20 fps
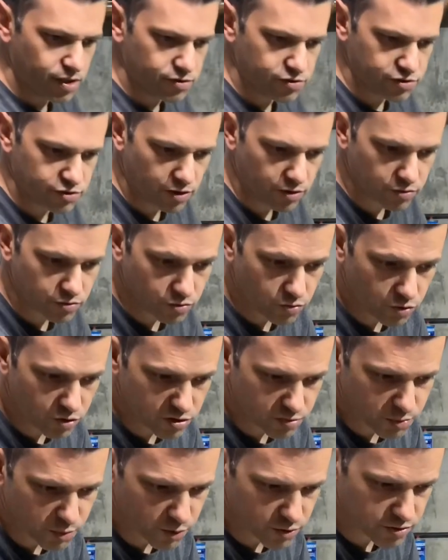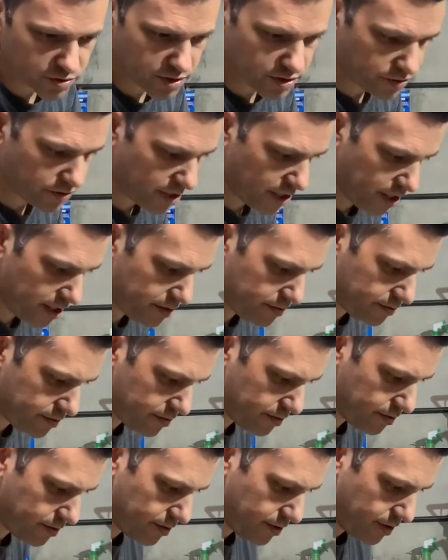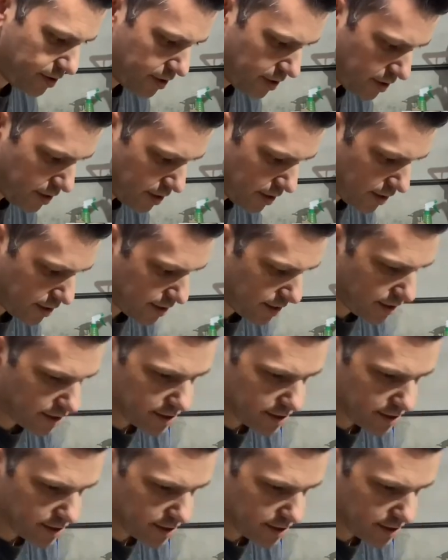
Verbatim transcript: jogo no outro ponto que eu quero, até